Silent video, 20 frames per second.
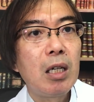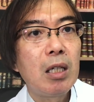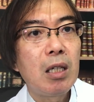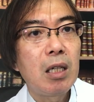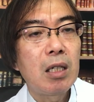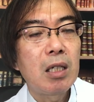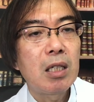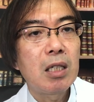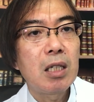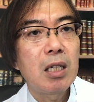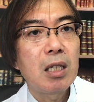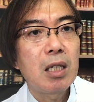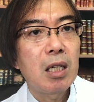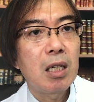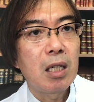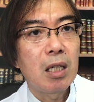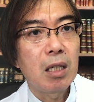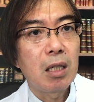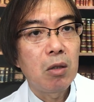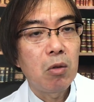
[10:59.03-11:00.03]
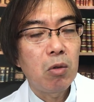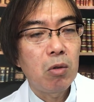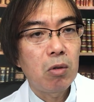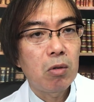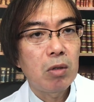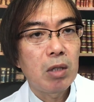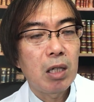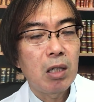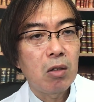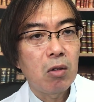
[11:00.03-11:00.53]
適性なり能
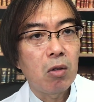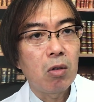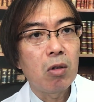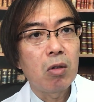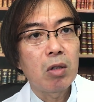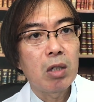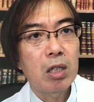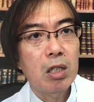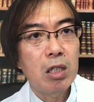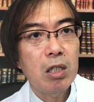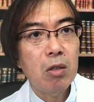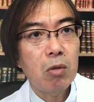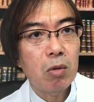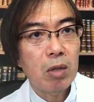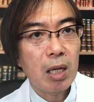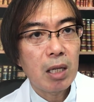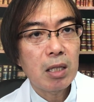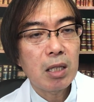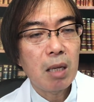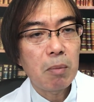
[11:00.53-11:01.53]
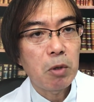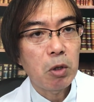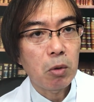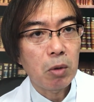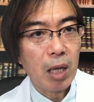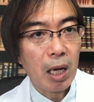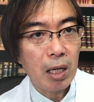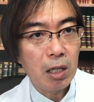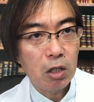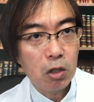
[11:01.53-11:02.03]
力なりをきちんと出すための
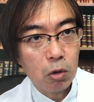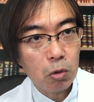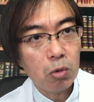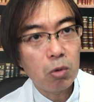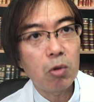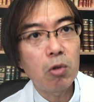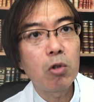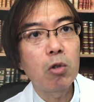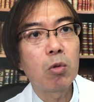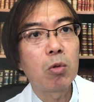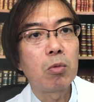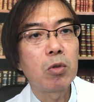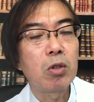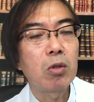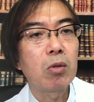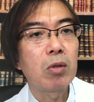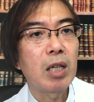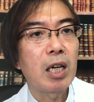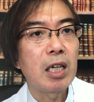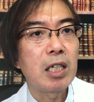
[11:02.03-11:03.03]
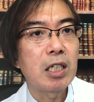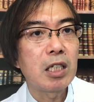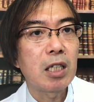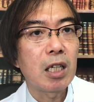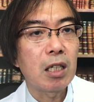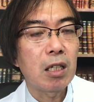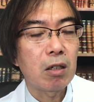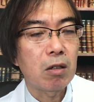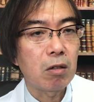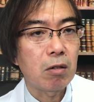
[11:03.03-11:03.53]
体調というのももちろん大事に
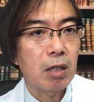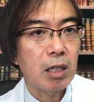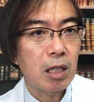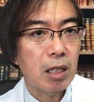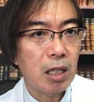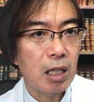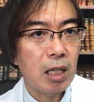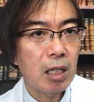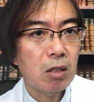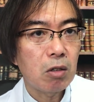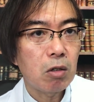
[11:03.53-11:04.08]
なってくるわけで